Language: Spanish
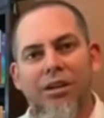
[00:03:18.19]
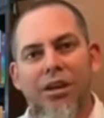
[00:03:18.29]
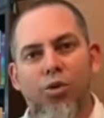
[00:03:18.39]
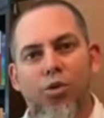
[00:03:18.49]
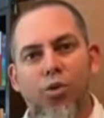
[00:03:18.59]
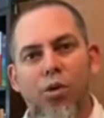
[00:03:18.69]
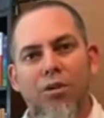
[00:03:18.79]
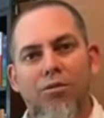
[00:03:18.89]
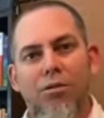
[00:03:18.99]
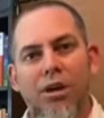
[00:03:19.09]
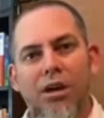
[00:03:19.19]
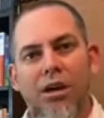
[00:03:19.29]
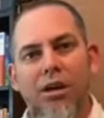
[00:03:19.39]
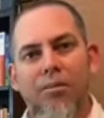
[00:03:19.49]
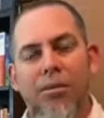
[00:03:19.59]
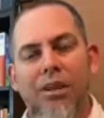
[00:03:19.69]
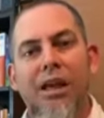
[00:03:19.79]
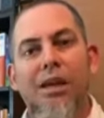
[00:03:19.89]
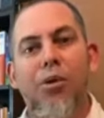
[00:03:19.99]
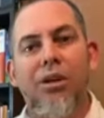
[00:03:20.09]
que tuve fue
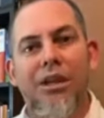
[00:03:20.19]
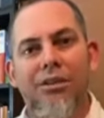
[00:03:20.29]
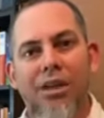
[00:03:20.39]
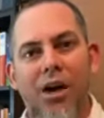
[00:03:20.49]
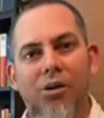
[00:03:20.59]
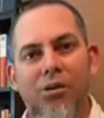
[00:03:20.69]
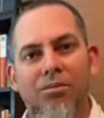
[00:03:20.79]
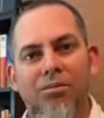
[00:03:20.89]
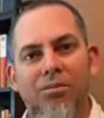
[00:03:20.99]
del libro de Santiago